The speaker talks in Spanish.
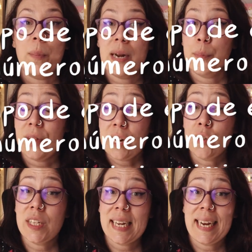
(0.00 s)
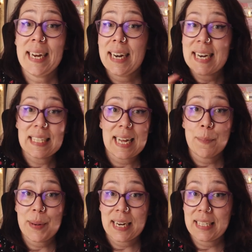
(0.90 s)
Para poder conseguir
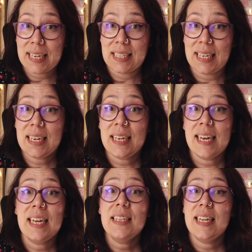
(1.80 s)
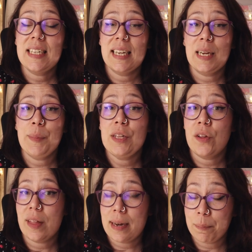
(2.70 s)
esta pequeña insignia del
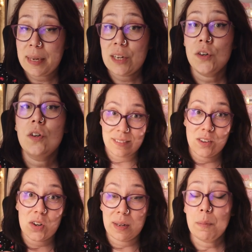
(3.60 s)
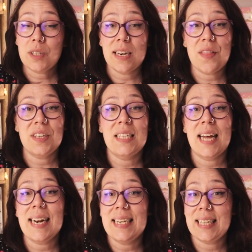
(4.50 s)
seguimiento y del envío lo que vamos a
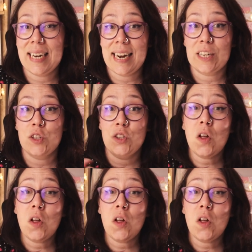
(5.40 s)
necesitar es tener